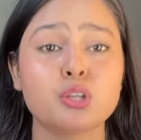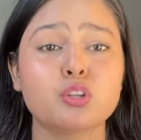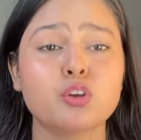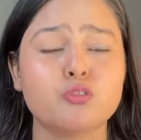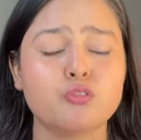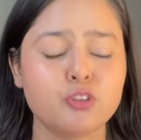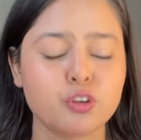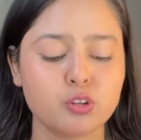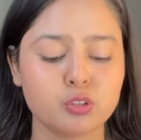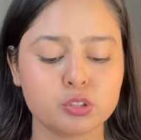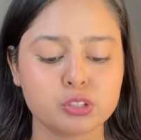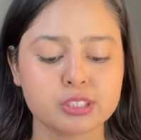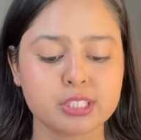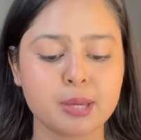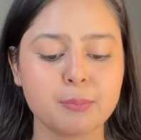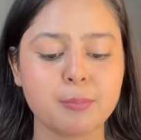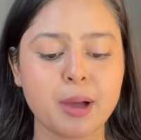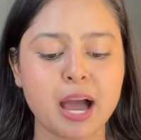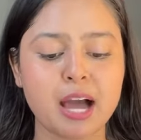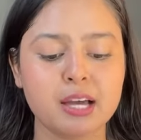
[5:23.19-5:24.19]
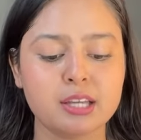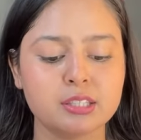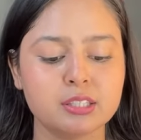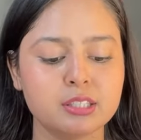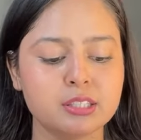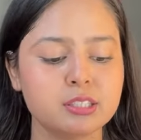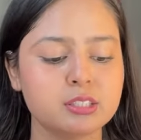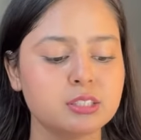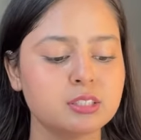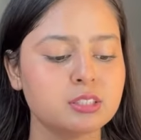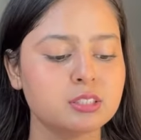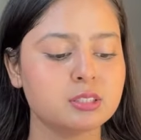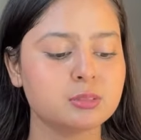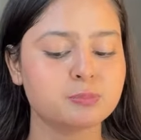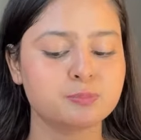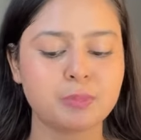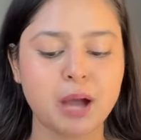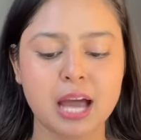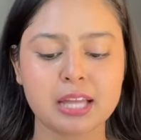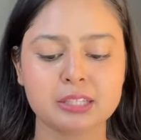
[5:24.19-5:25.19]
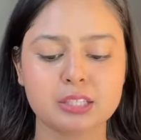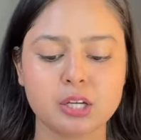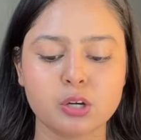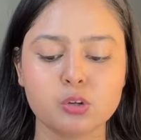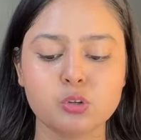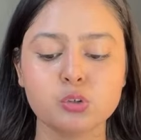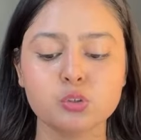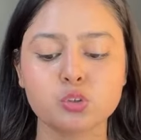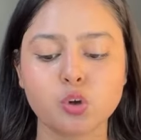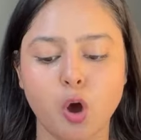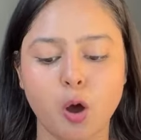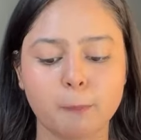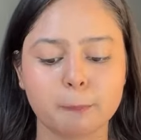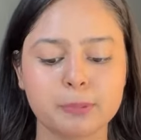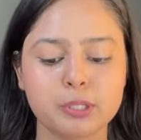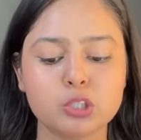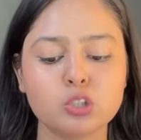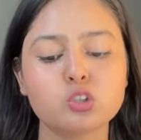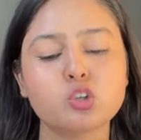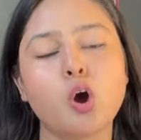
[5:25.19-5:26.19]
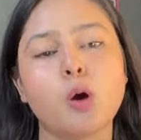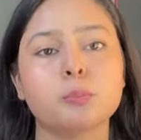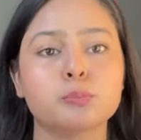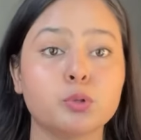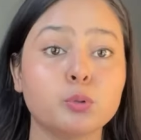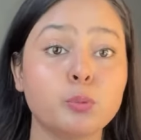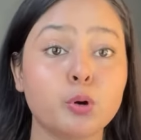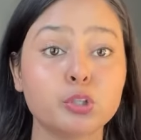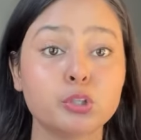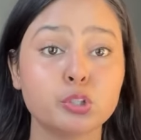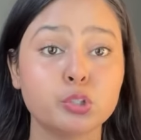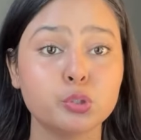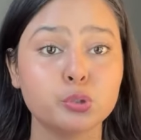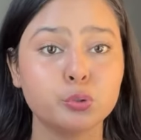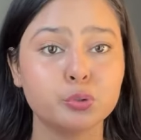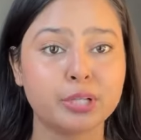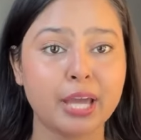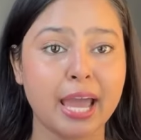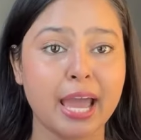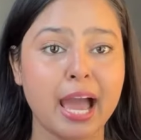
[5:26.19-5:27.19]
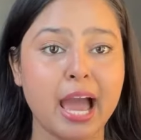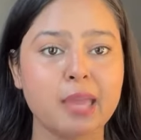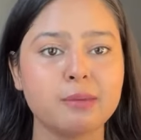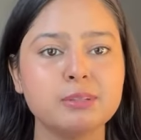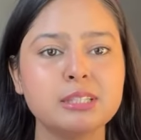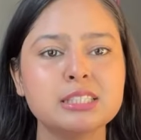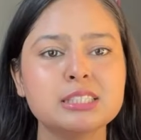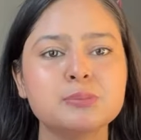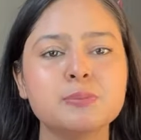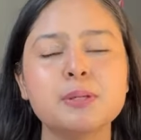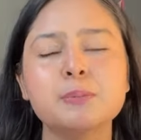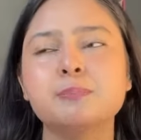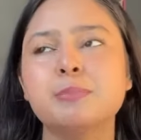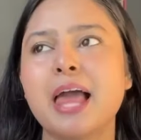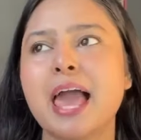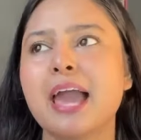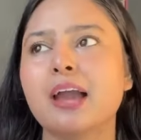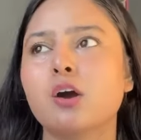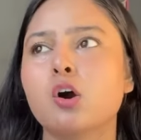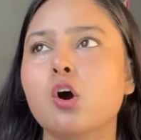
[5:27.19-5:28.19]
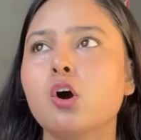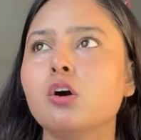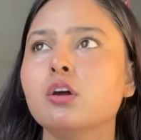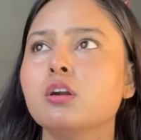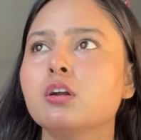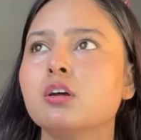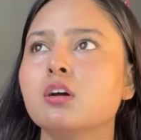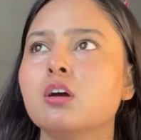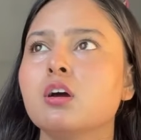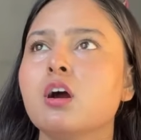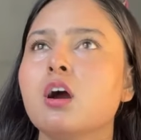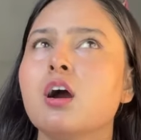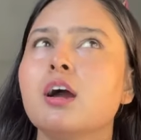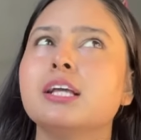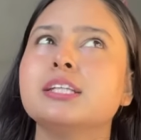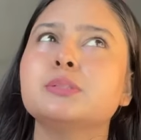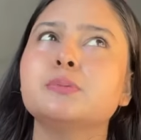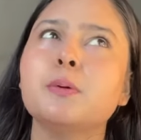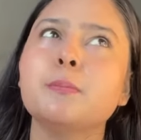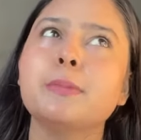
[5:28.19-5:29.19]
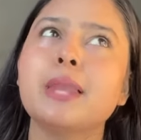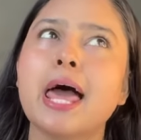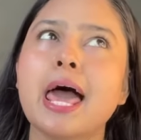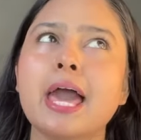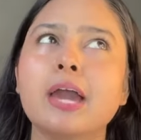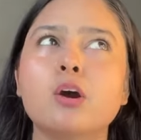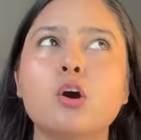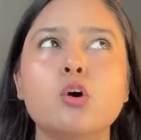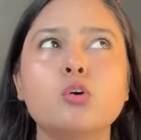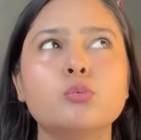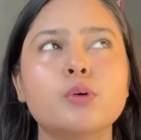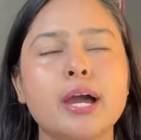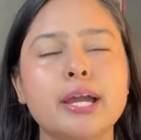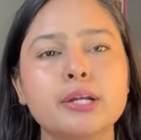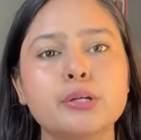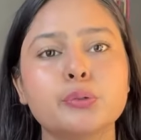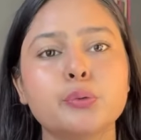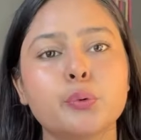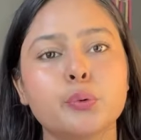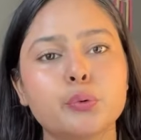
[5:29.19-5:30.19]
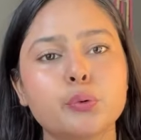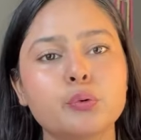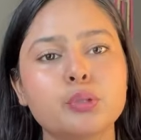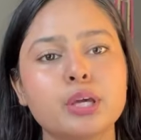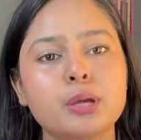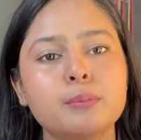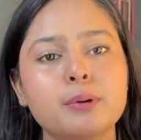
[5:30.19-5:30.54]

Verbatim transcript: तो फिर उसके बाद बात करूँ टॉप की तो टॉप तो बहुत क्यूट है आई I मीन mean, इसमें ब्लैक और इसमें ब्लैक और वाइट दोनों थे